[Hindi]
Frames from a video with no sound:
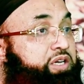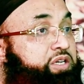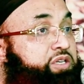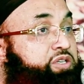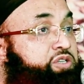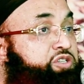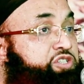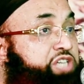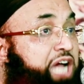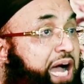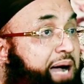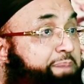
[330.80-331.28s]

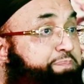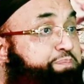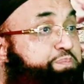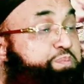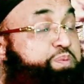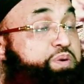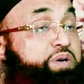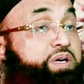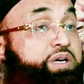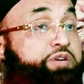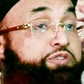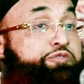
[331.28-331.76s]
जब
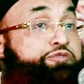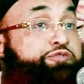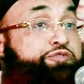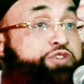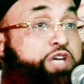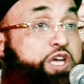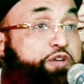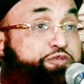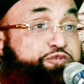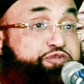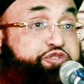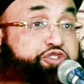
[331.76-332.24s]

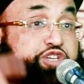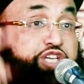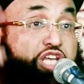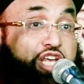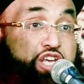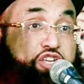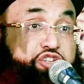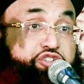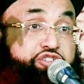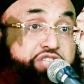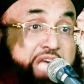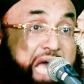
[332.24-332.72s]

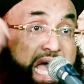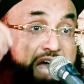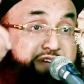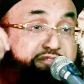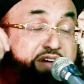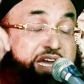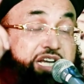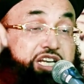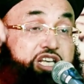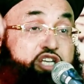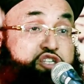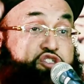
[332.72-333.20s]

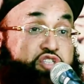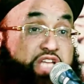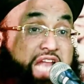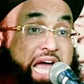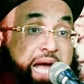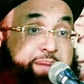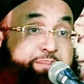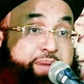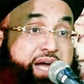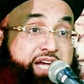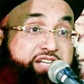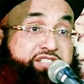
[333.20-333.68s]
57
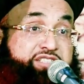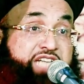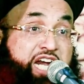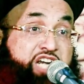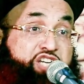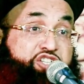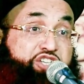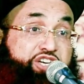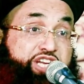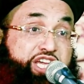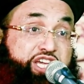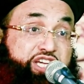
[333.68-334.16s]
इस्लामिक
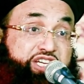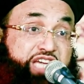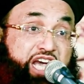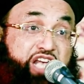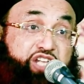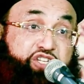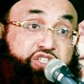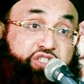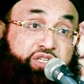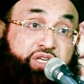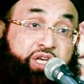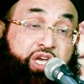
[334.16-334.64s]
कंट्री के
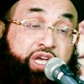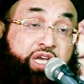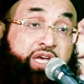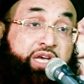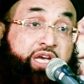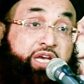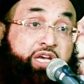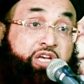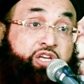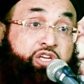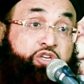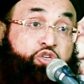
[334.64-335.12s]

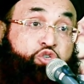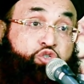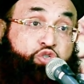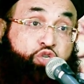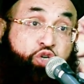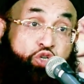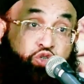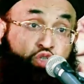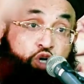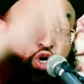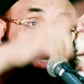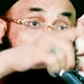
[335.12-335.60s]

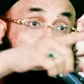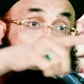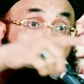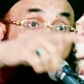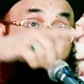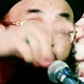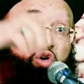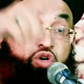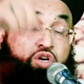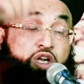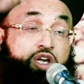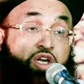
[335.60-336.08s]

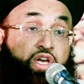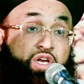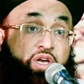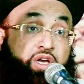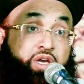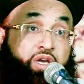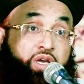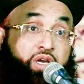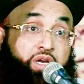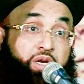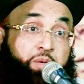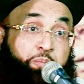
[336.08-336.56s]
सुदूर
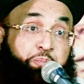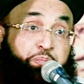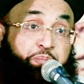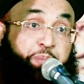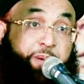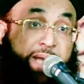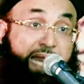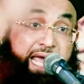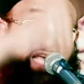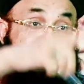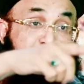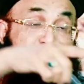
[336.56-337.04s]

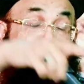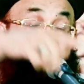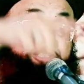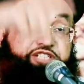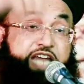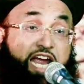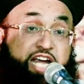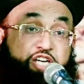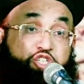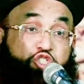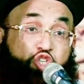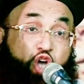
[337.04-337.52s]

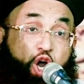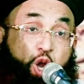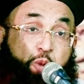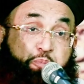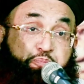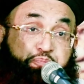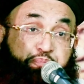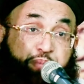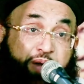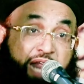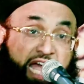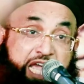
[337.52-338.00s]
प्रेसिडेंट और
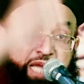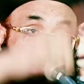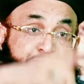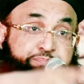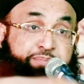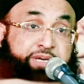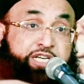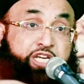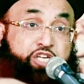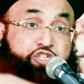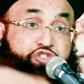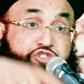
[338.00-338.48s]
प्राइम
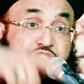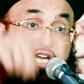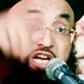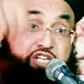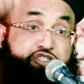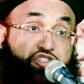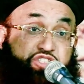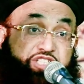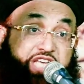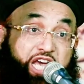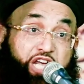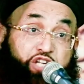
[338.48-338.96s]

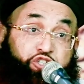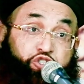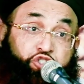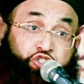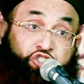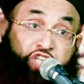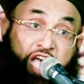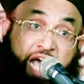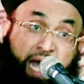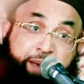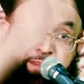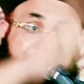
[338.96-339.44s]
मिनिस्टर्स के
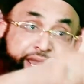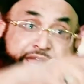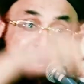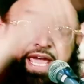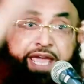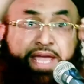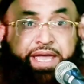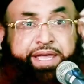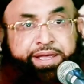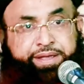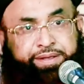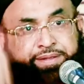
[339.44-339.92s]
सामने
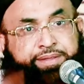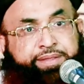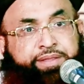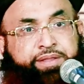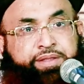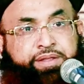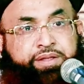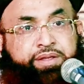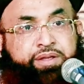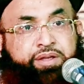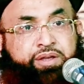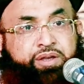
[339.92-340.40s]

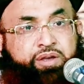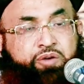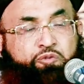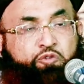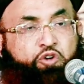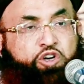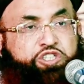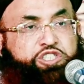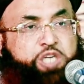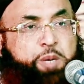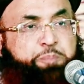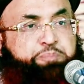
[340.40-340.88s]

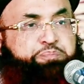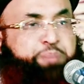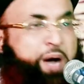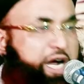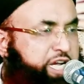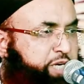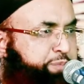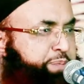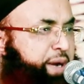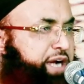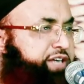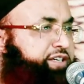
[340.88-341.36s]
वो ये
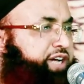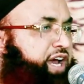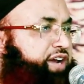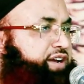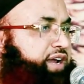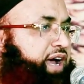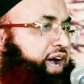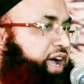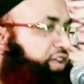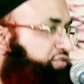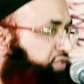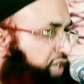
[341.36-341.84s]
बक बक कर
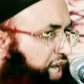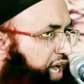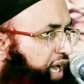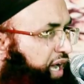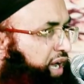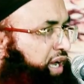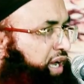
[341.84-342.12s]
रहा था